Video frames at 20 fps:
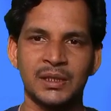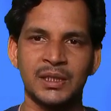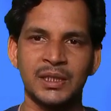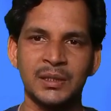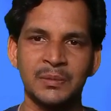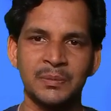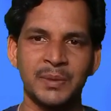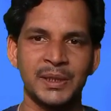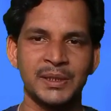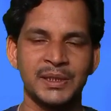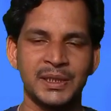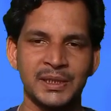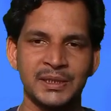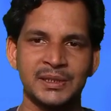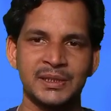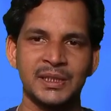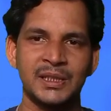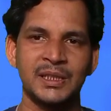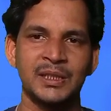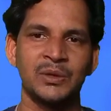की वजह
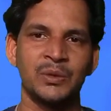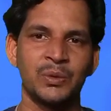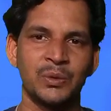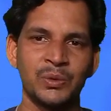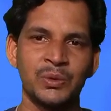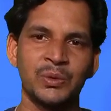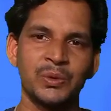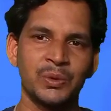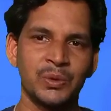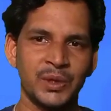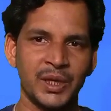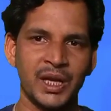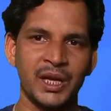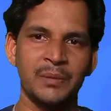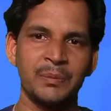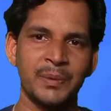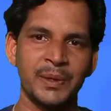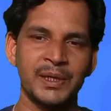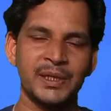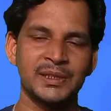से उनको यह
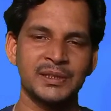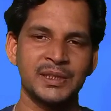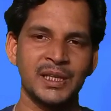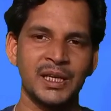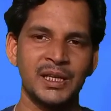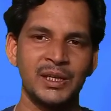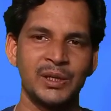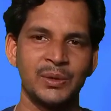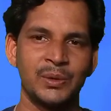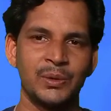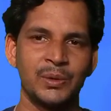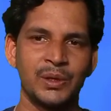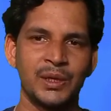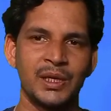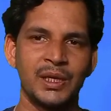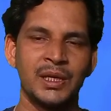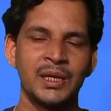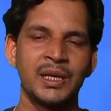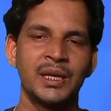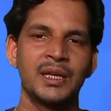परेशानी
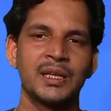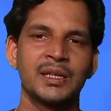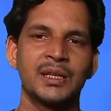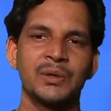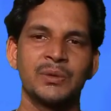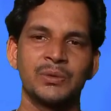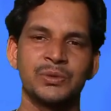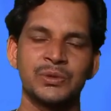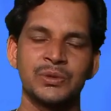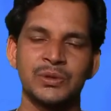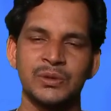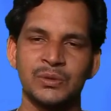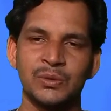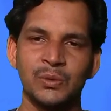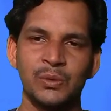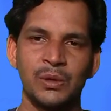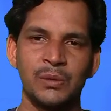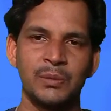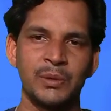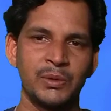होगी कि उस
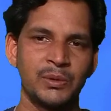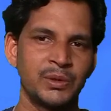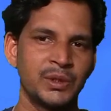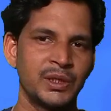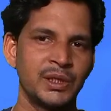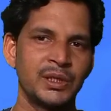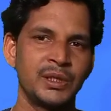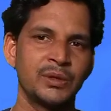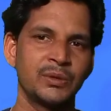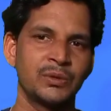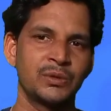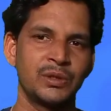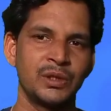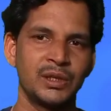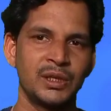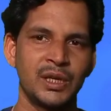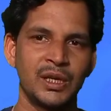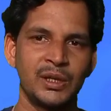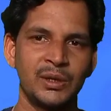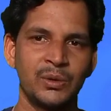स्कूल में उनकी नियुक्ति
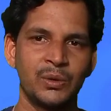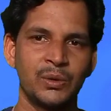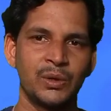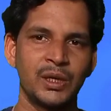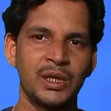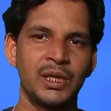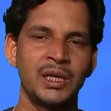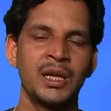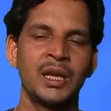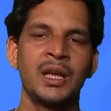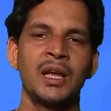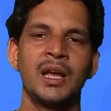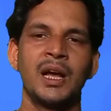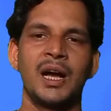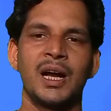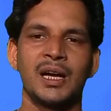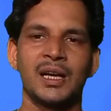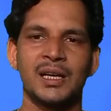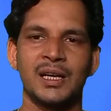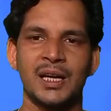नहीं होगी
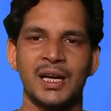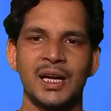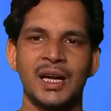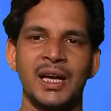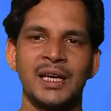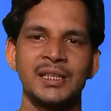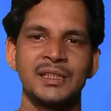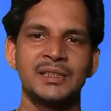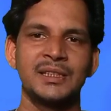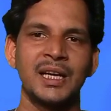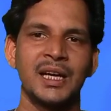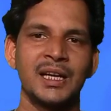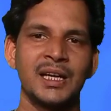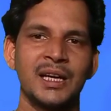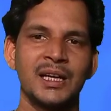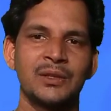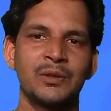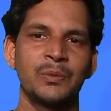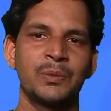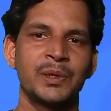अगर रखा ही
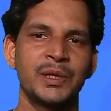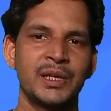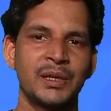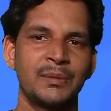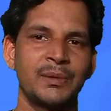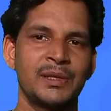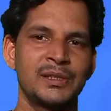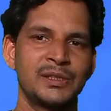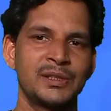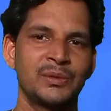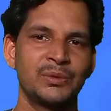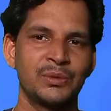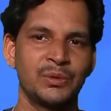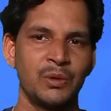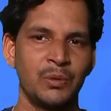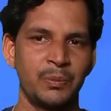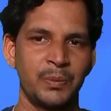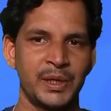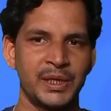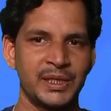जाएगा तो फिर डबल से
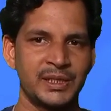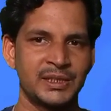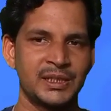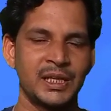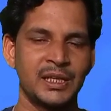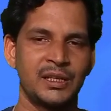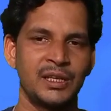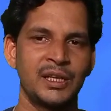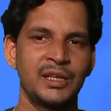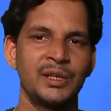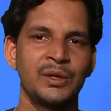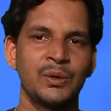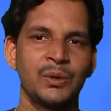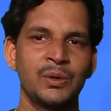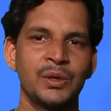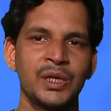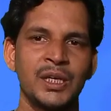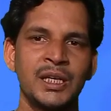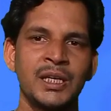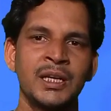उनको परीक्षा देनी
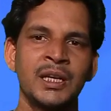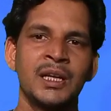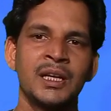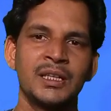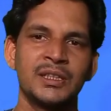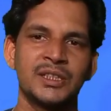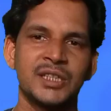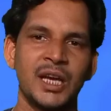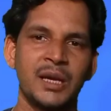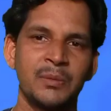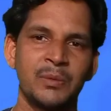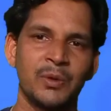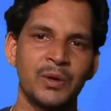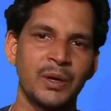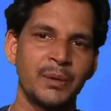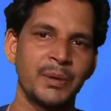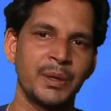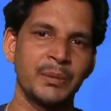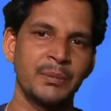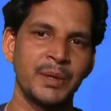होगी चाहे वो
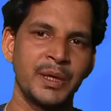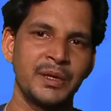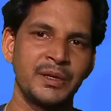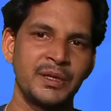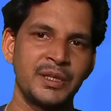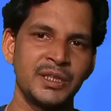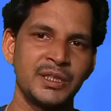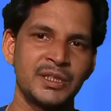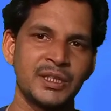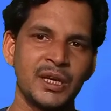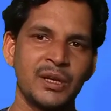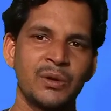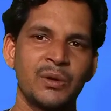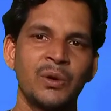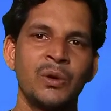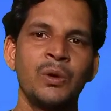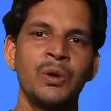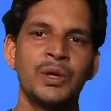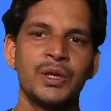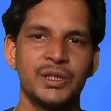गवर्नमेंट टीचर
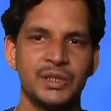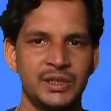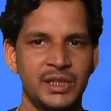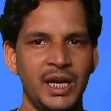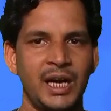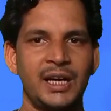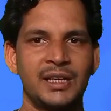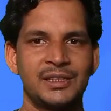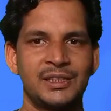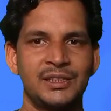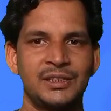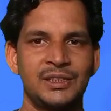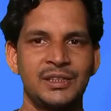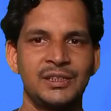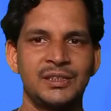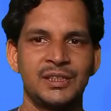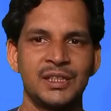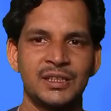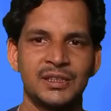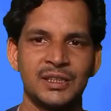हो या
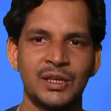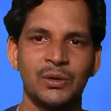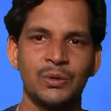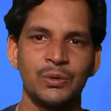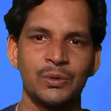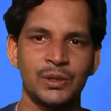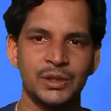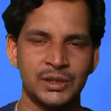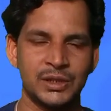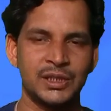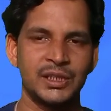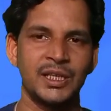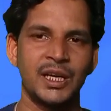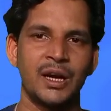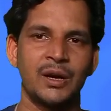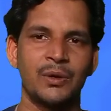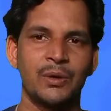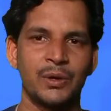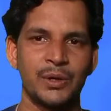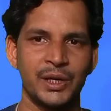अतिथि शिक्षक हो इसकी
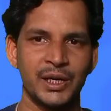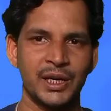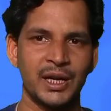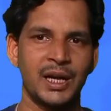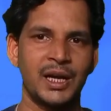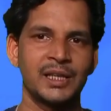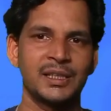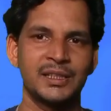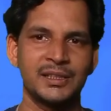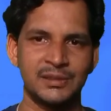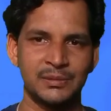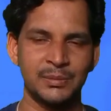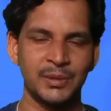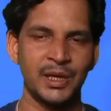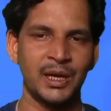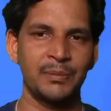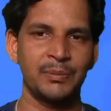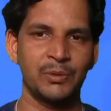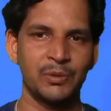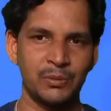अकॉर्डिंग आदेश मैं
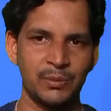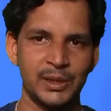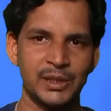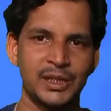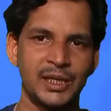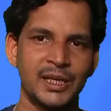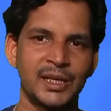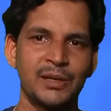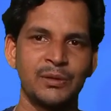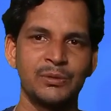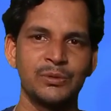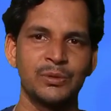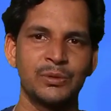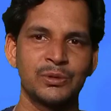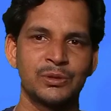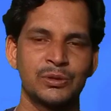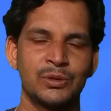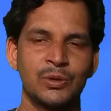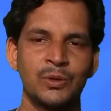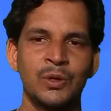आपको बता रहा हूँ
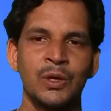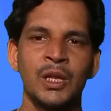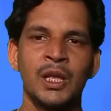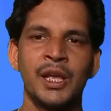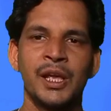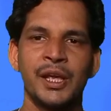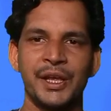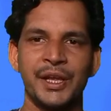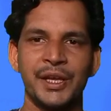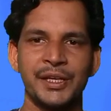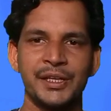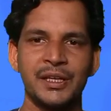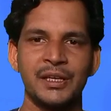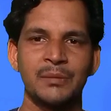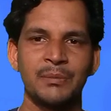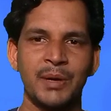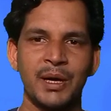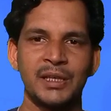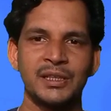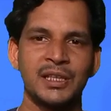दोस्तों एक
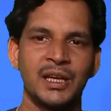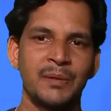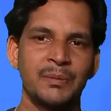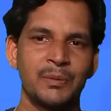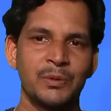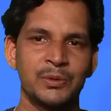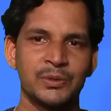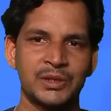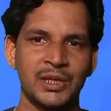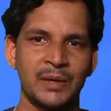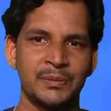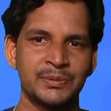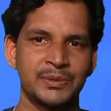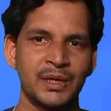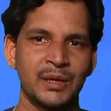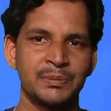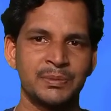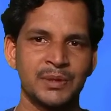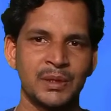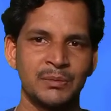एक बात आपको साफ
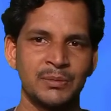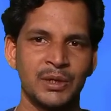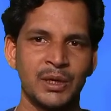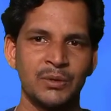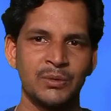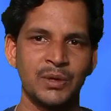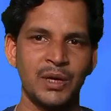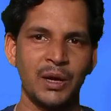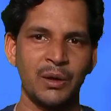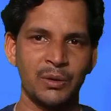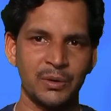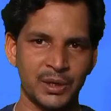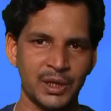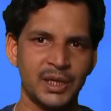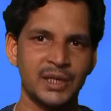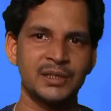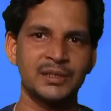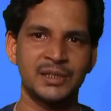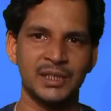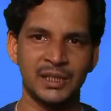साफ समझाऊंगा और
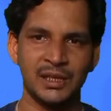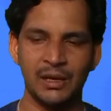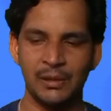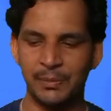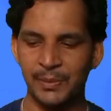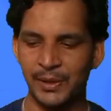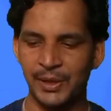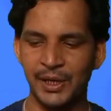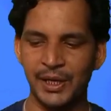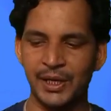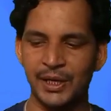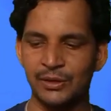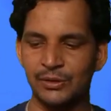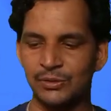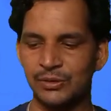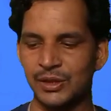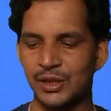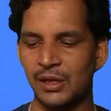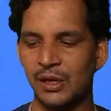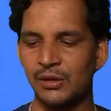अगर चैनल पर नए हैं
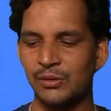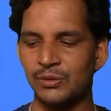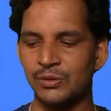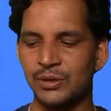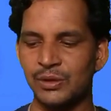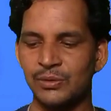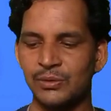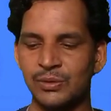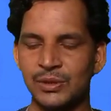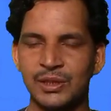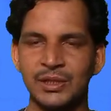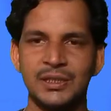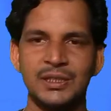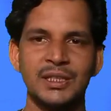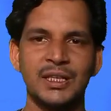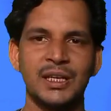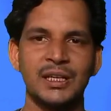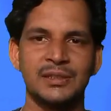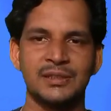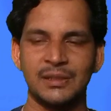तो चैनल को ज़रूर
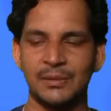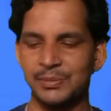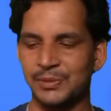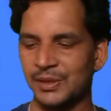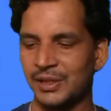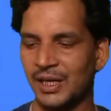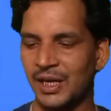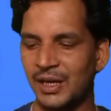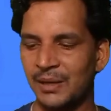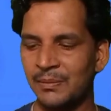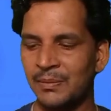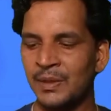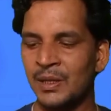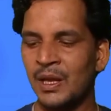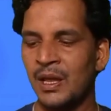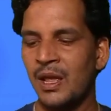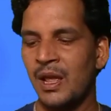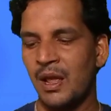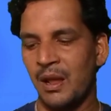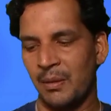कीजिएगा सब्सक्राइब
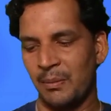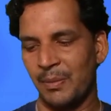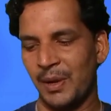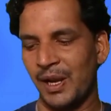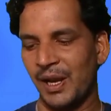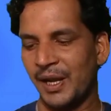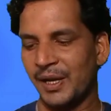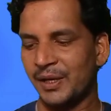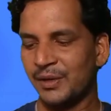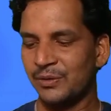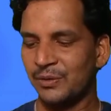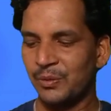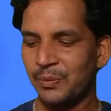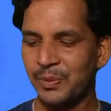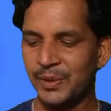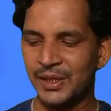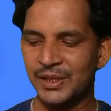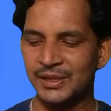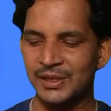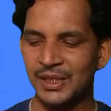बेल आइकन को
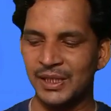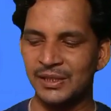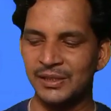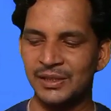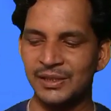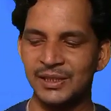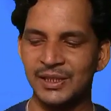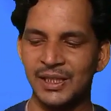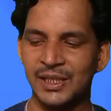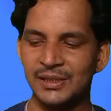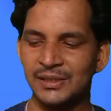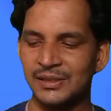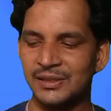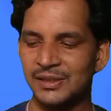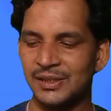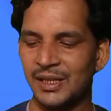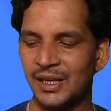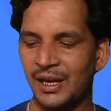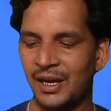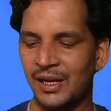प्रेस कर दीजिएगा
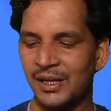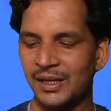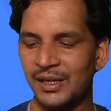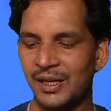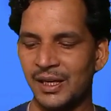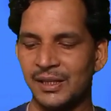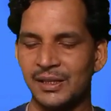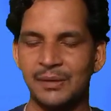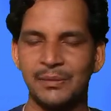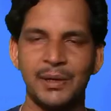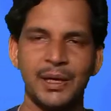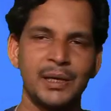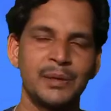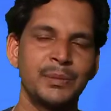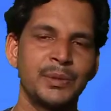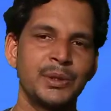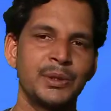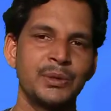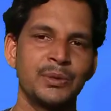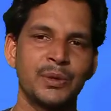जिससे आगे आने वाली
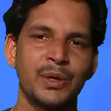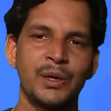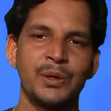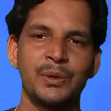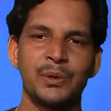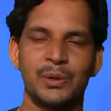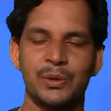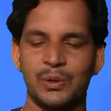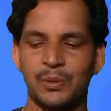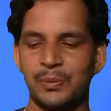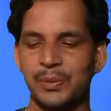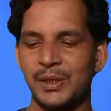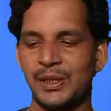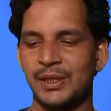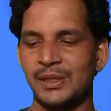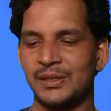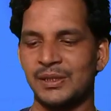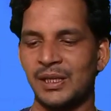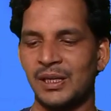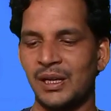वीडियो का
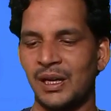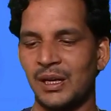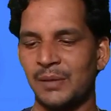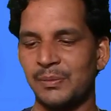नोटिफिकेशन